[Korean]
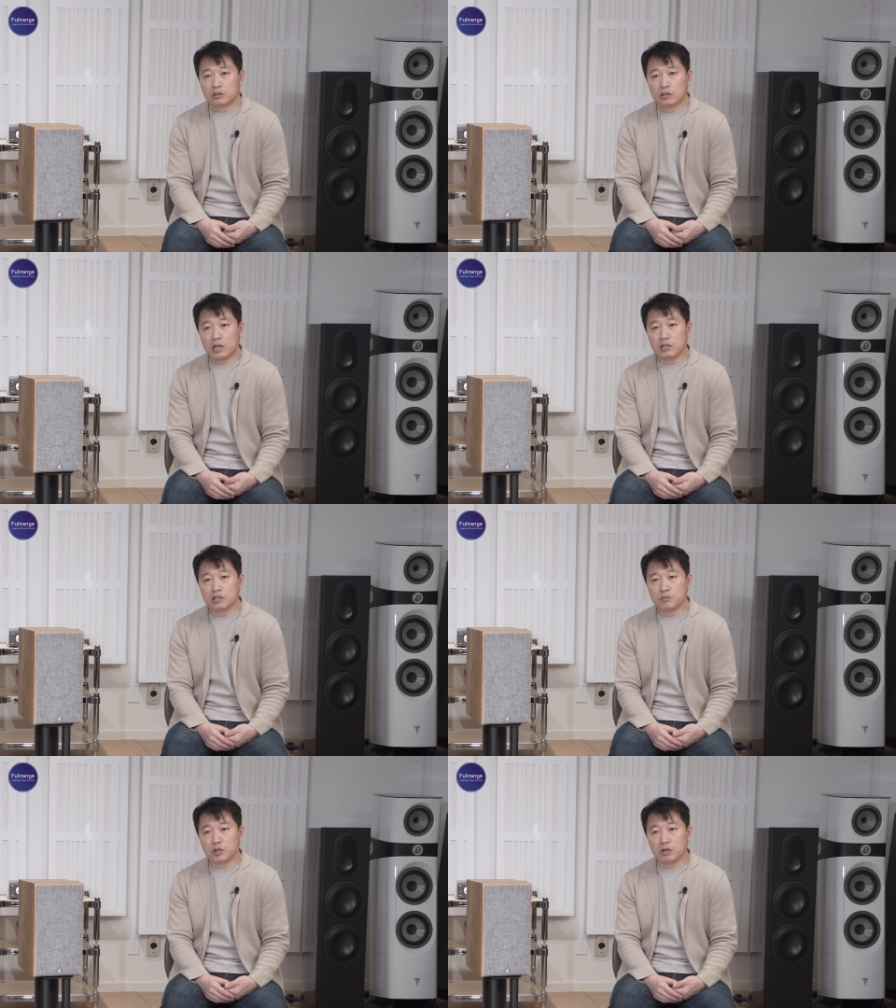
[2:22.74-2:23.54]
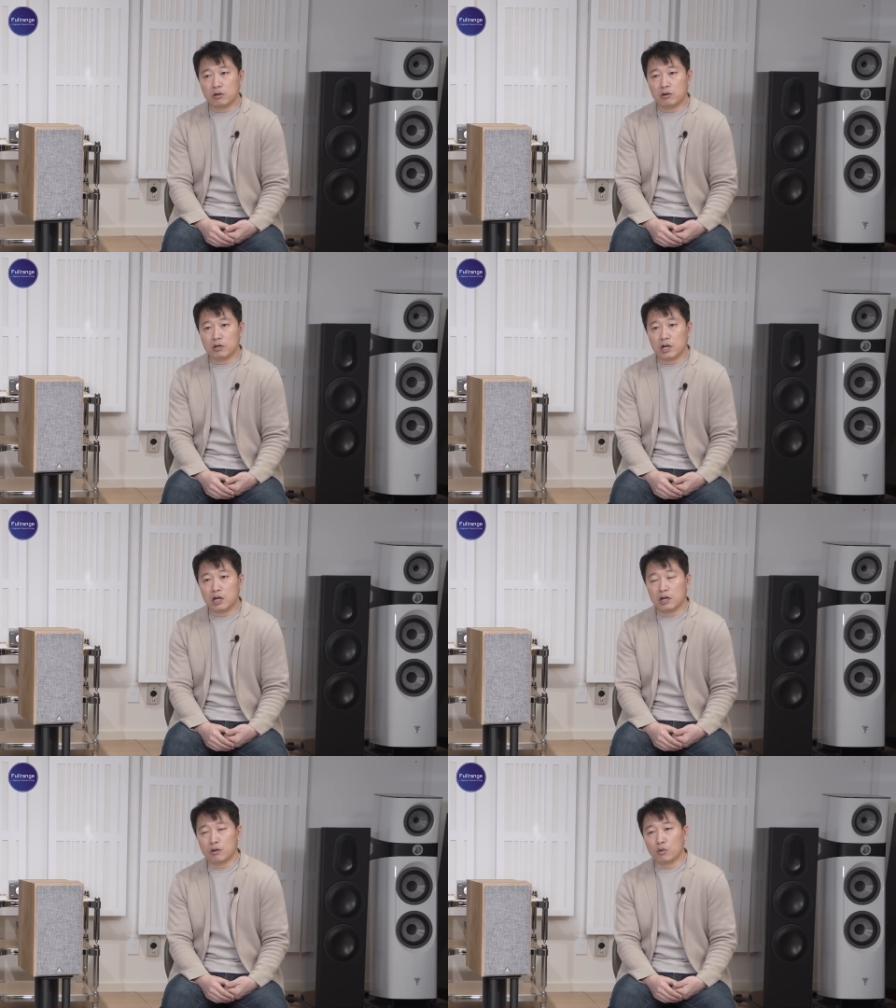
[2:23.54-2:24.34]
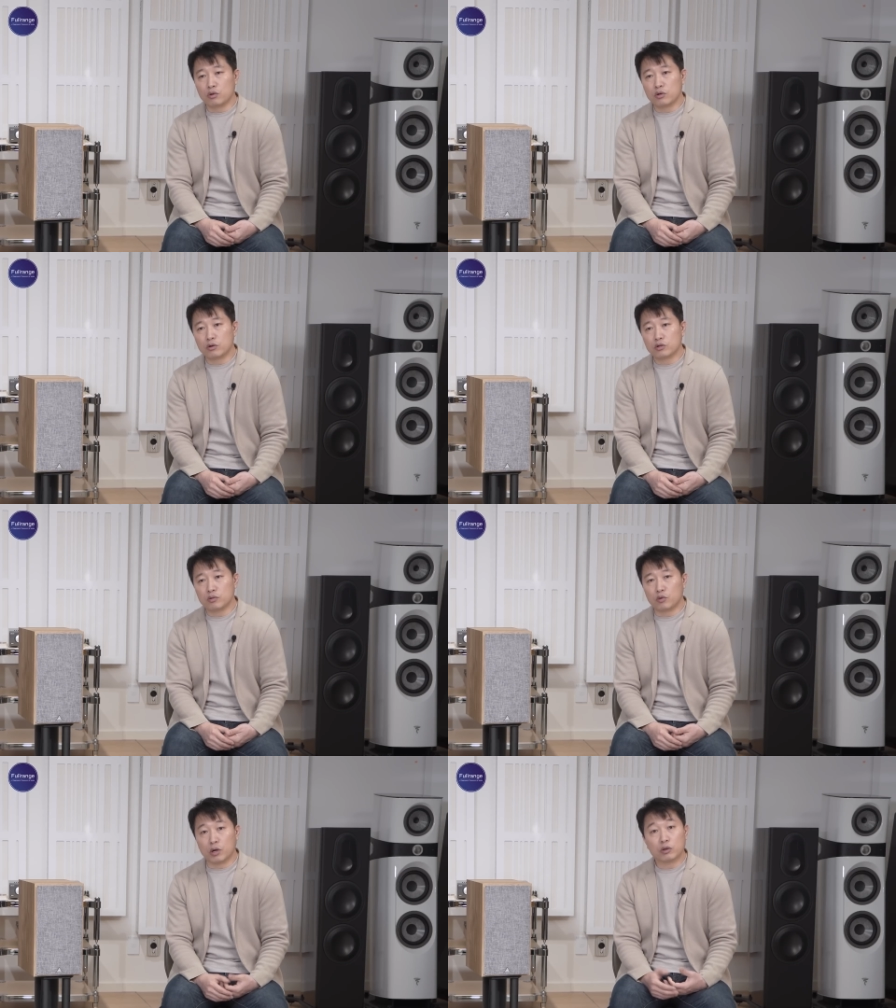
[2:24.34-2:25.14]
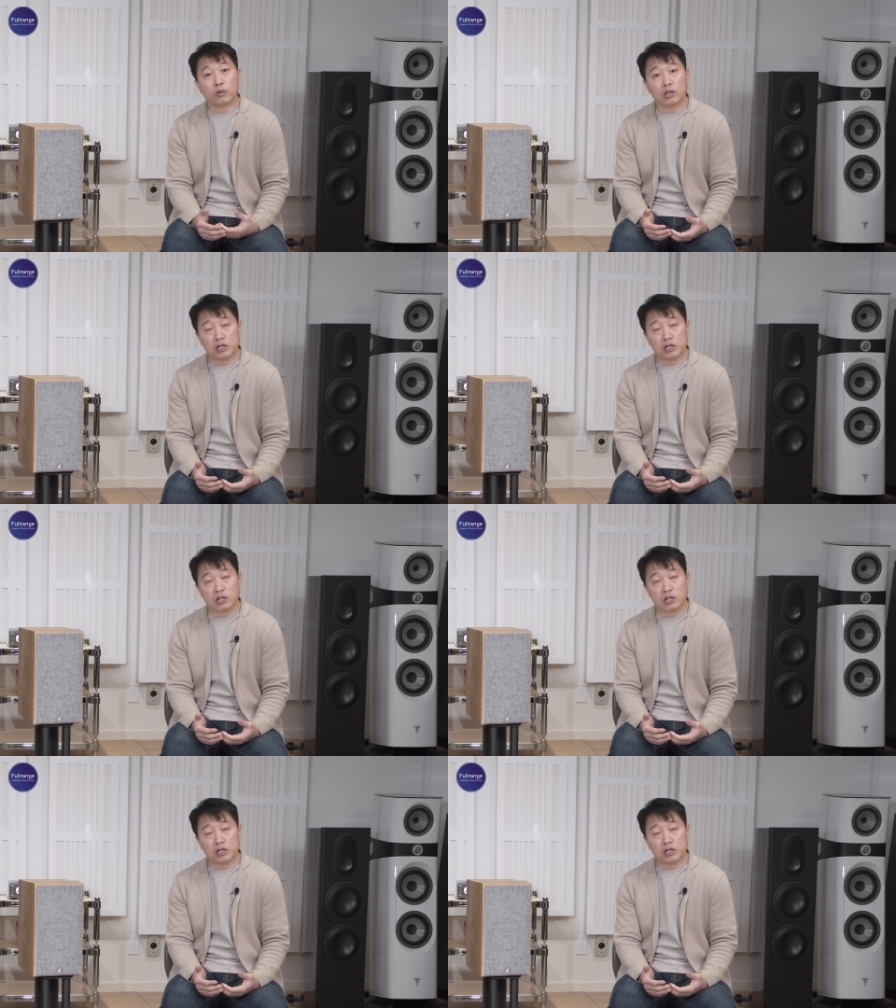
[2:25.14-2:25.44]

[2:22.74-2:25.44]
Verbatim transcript: 트라이앵글 스피커가 오디오를 좀 오랫동안